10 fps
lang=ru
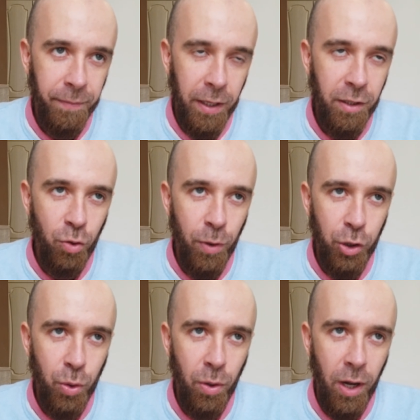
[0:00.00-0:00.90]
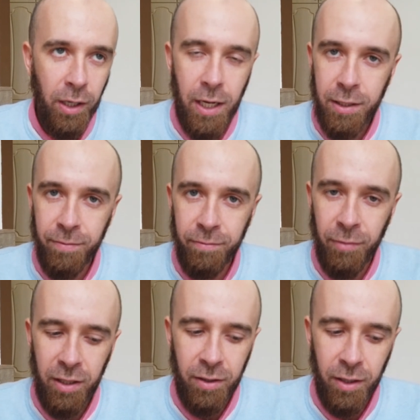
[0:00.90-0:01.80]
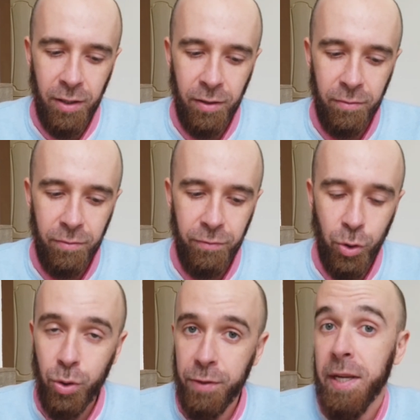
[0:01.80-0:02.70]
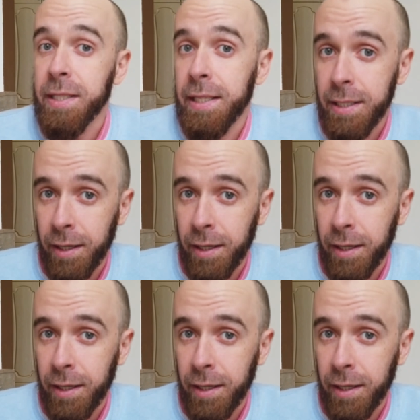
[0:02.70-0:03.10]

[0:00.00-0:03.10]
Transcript: Они думают, что оргазм – это все, что связано с